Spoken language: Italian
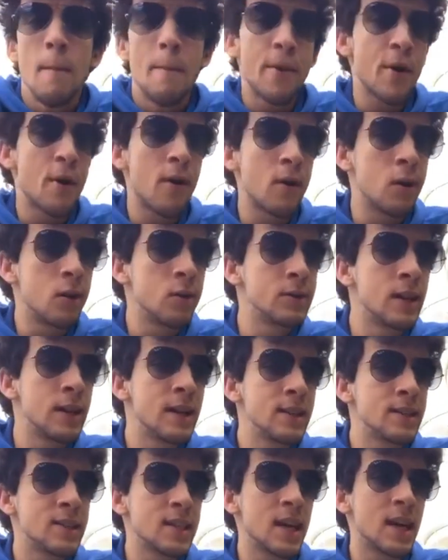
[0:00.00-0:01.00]
Però a Londra
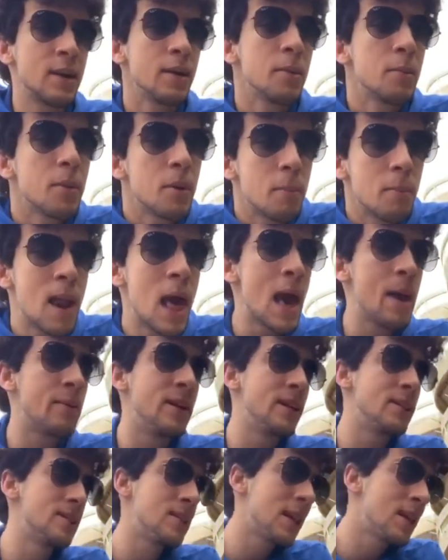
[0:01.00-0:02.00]
inizieranno i problemi,
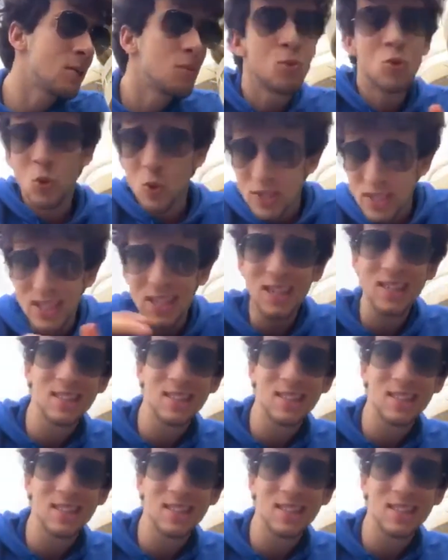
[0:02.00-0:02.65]
inizierà comunque sì